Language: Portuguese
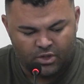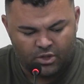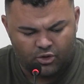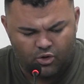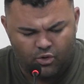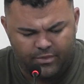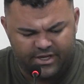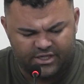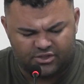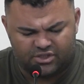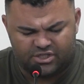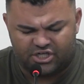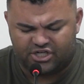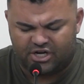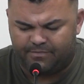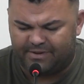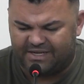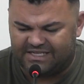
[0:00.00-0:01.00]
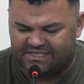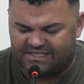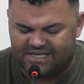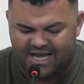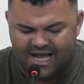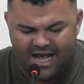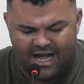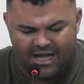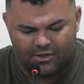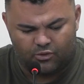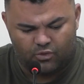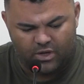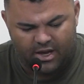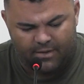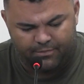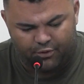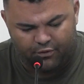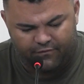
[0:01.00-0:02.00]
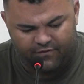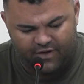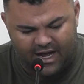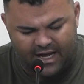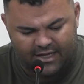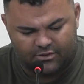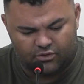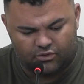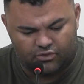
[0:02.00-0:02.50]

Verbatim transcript: que o mesmo seja apreciado e aprovado